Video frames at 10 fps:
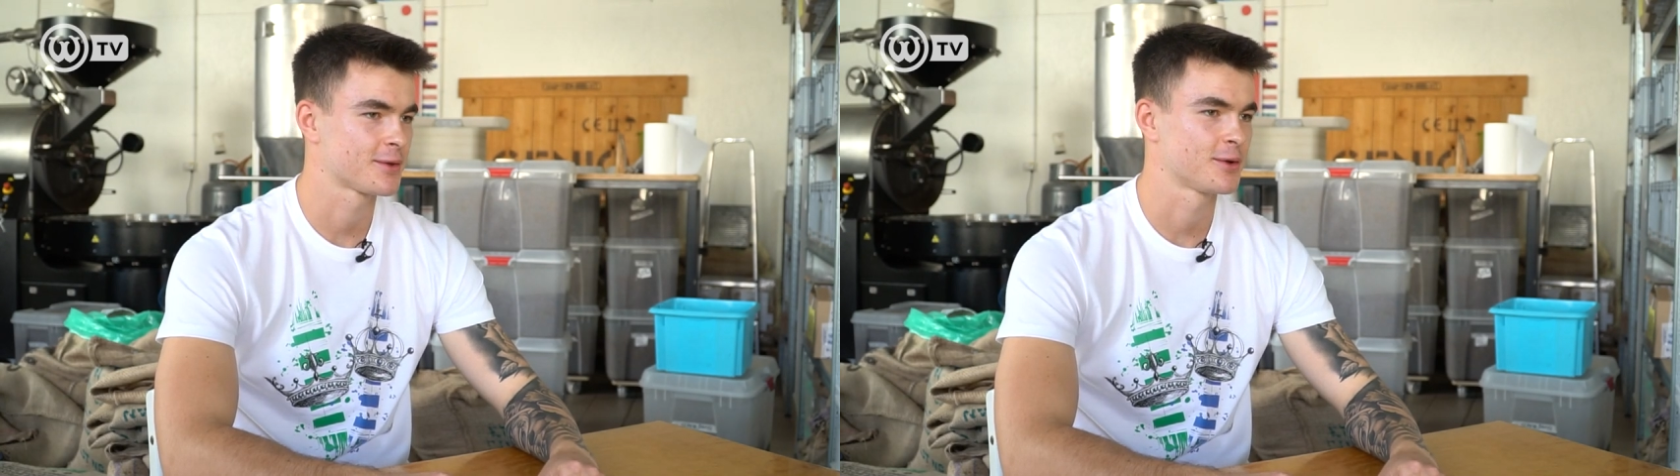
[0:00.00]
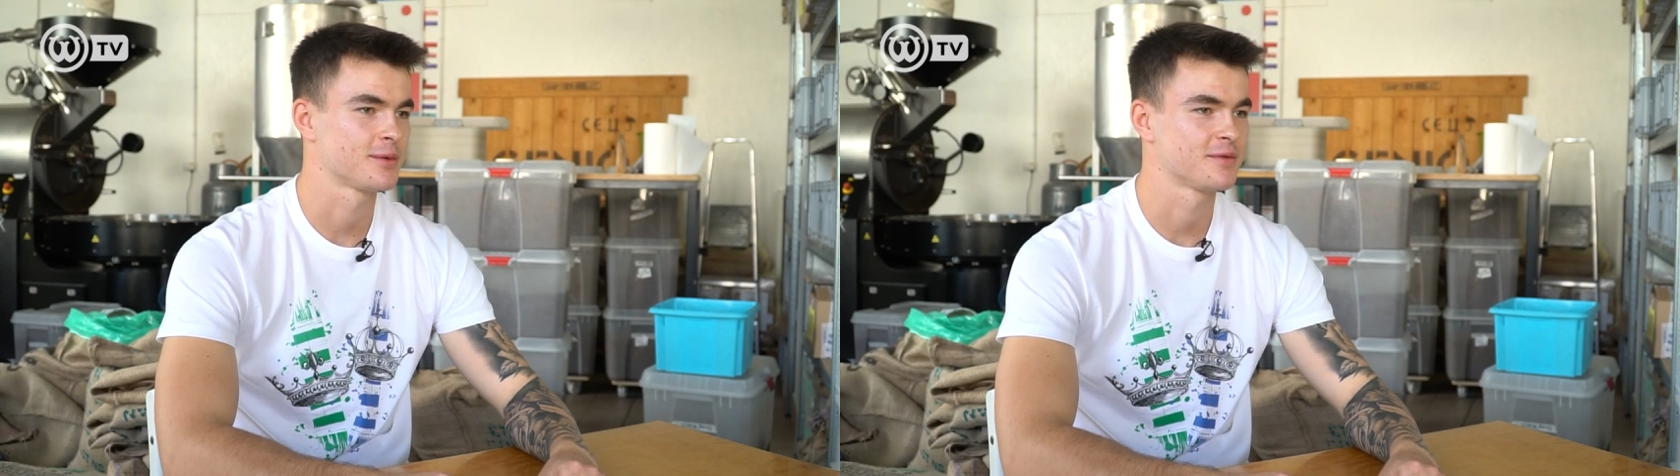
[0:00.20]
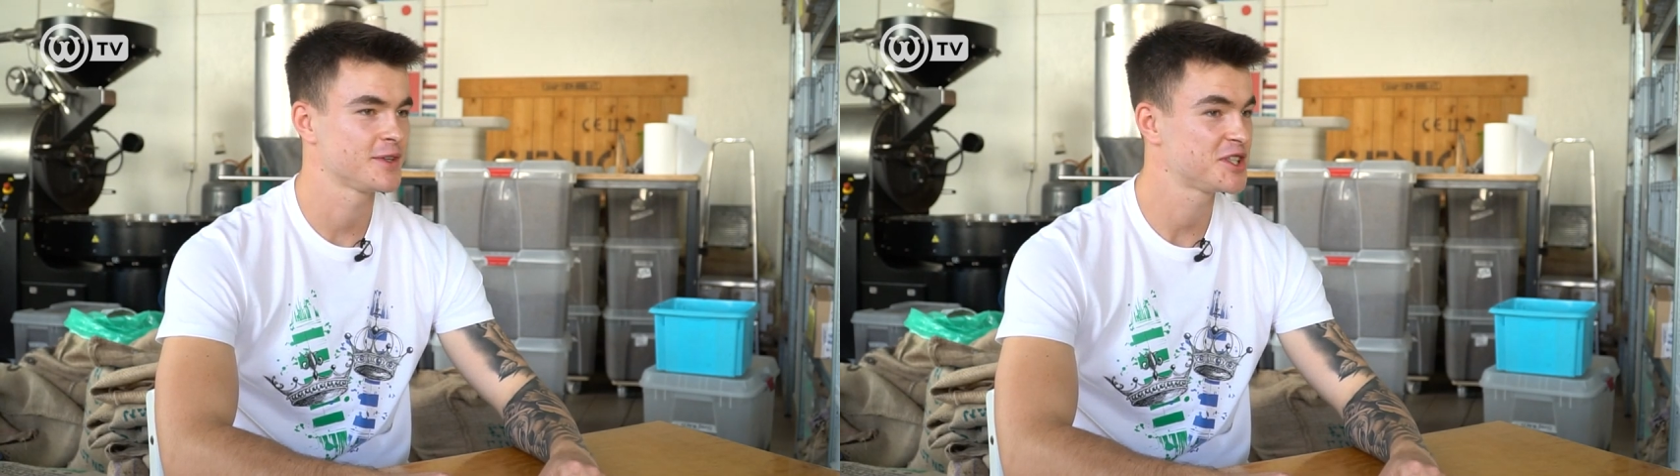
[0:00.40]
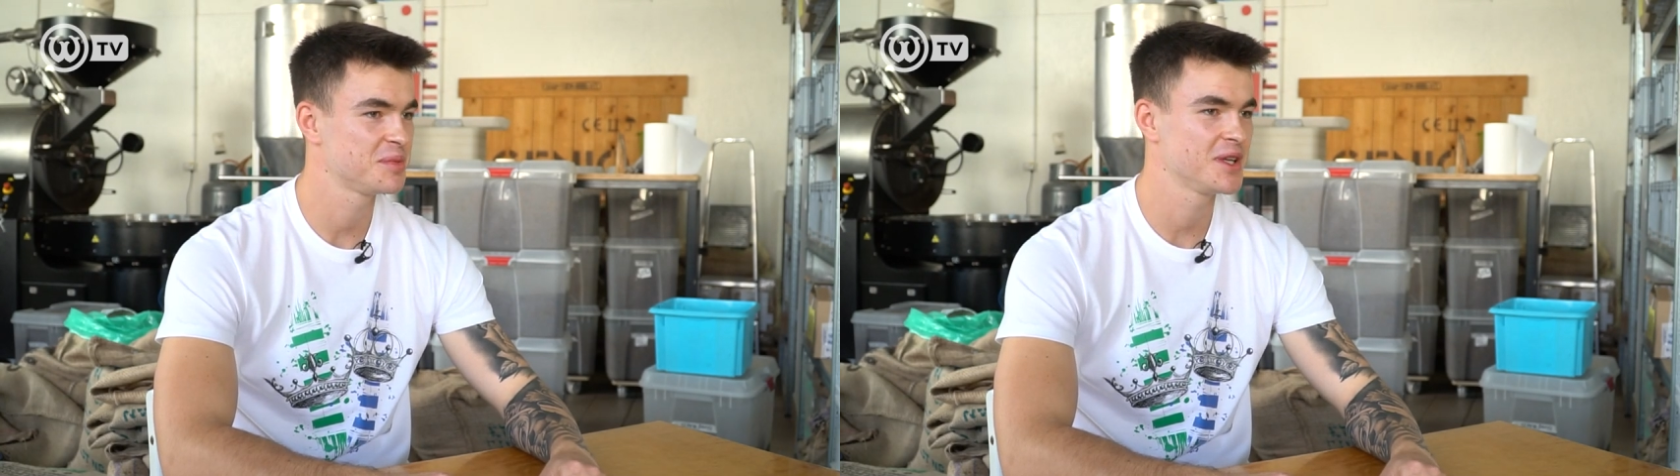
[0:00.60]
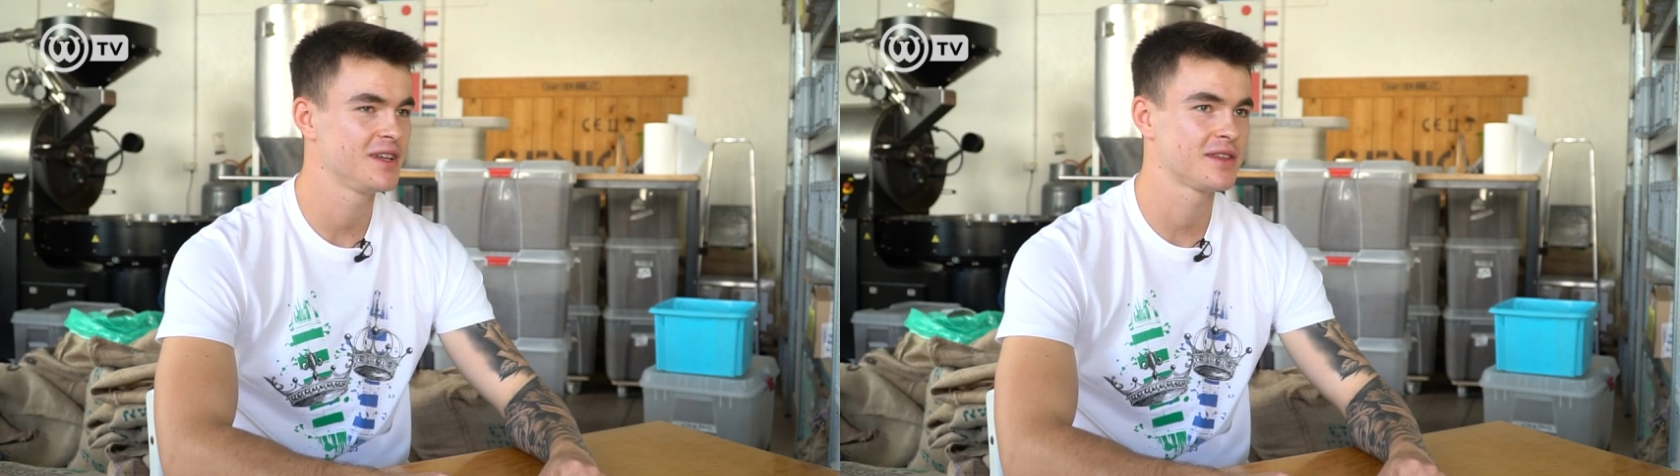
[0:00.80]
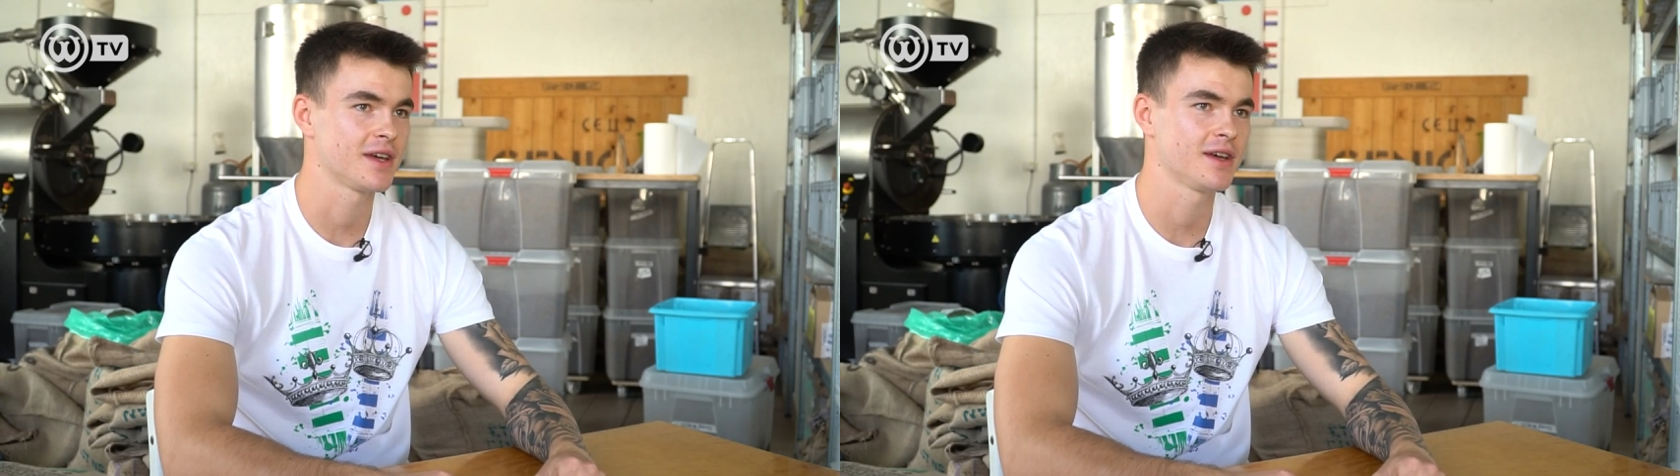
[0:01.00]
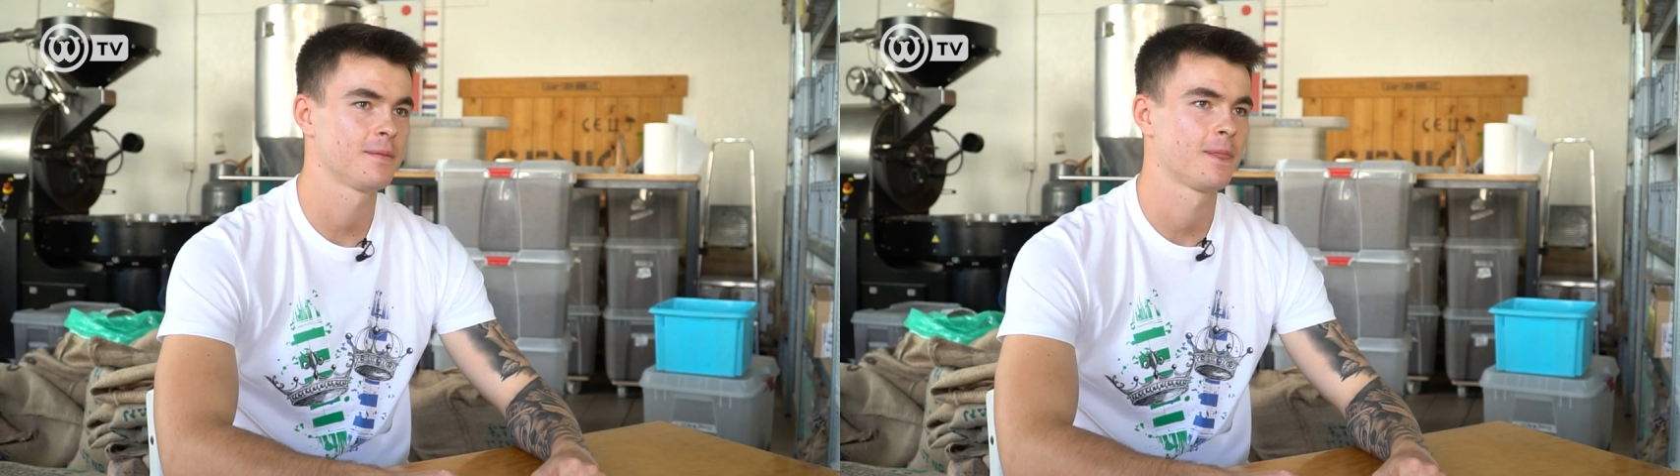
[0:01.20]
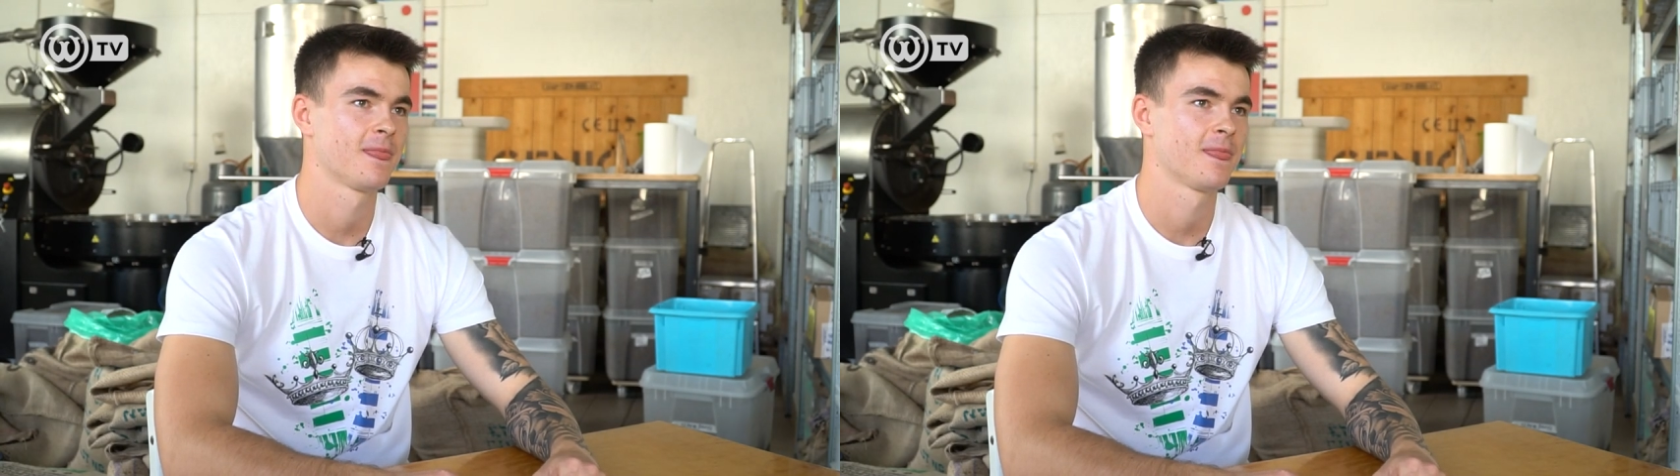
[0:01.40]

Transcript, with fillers: są wyśmienite,